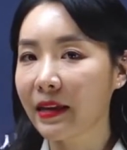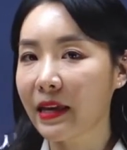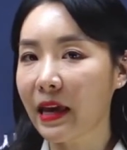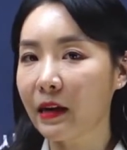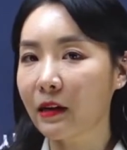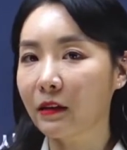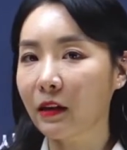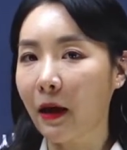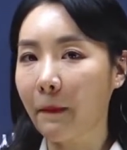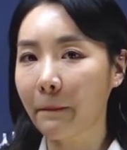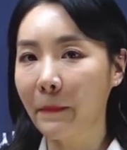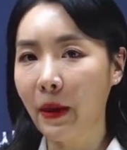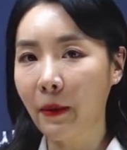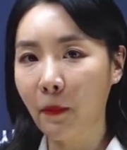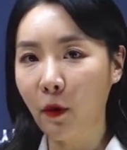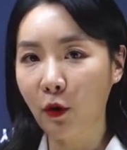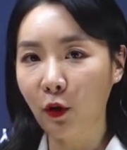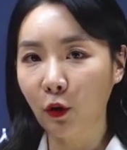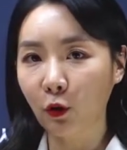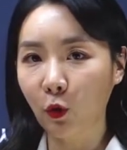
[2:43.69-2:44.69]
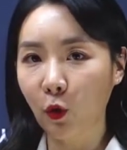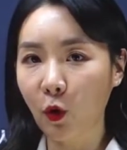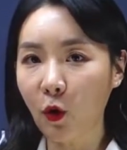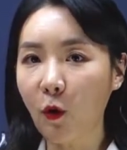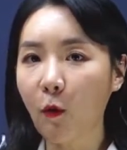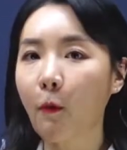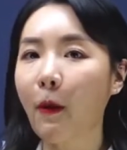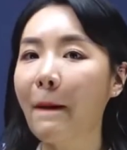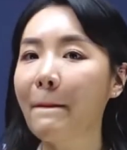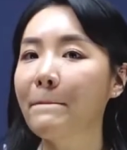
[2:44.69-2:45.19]
얘를 다
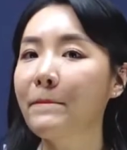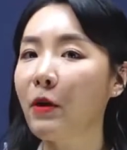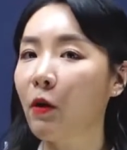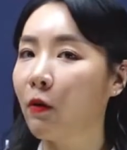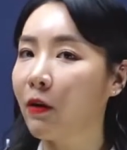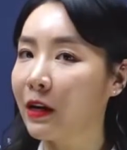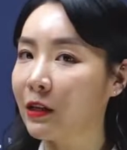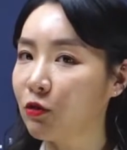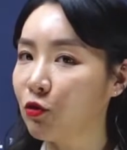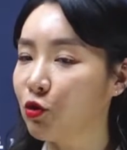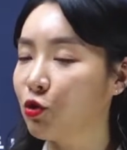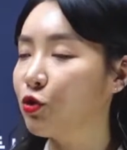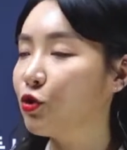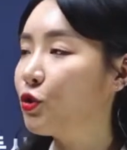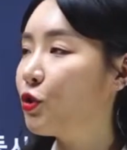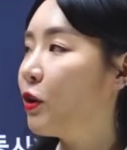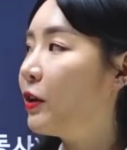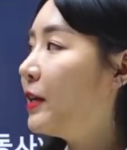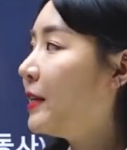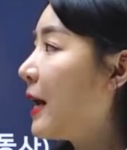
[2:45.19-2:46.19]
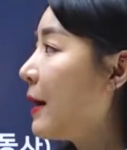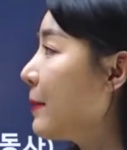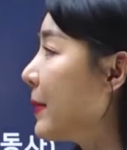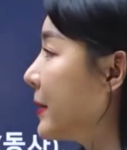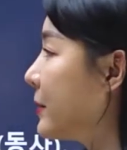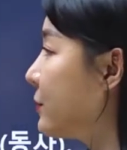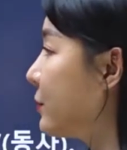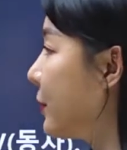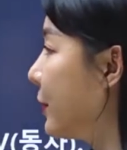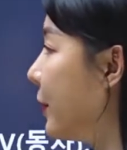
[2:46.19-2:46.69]
빼버려도 완벽한 주절이
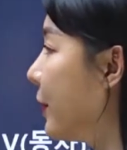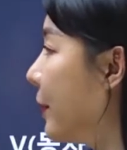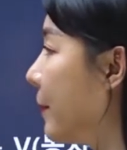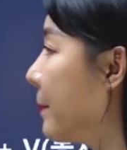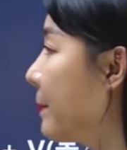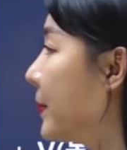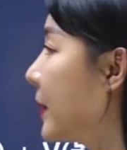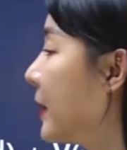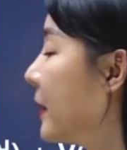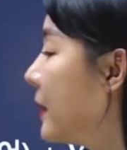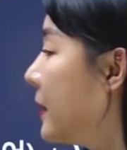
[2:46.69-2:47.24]
남아있어요.